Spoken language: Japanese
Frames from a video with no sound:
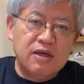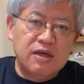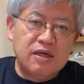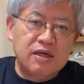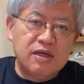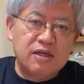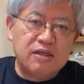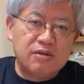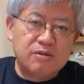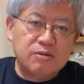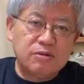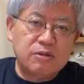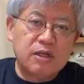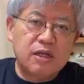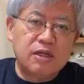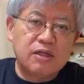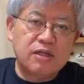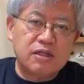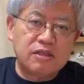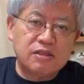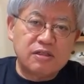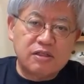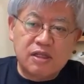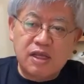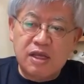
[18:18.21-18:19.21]
えー、そしたら
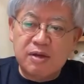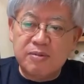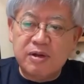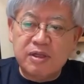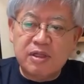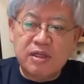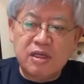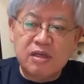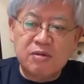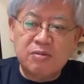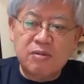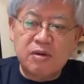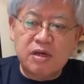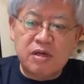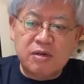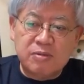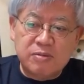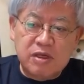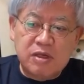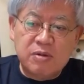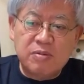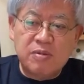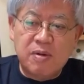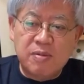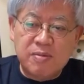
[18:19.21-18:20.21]
ですね、また今
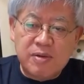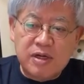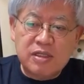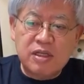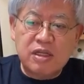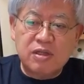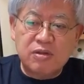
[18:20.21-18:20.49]
今ま